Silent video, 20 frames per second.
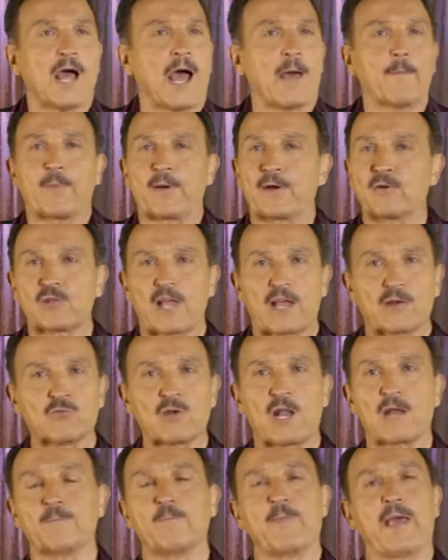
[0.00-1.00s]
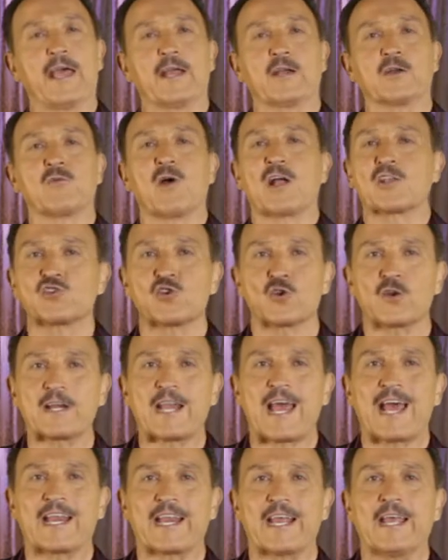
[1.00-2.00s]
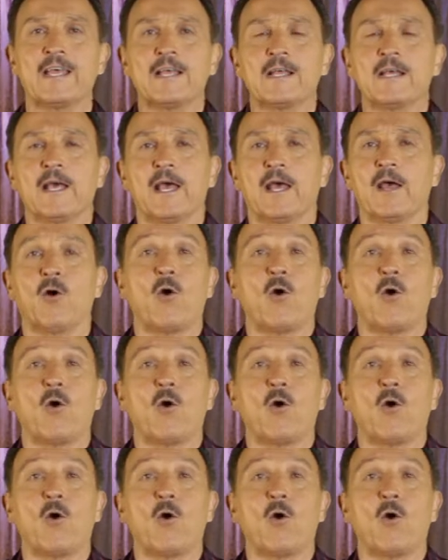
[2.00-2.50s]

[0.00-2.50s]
a prenotare un albergo, aggiornare eh,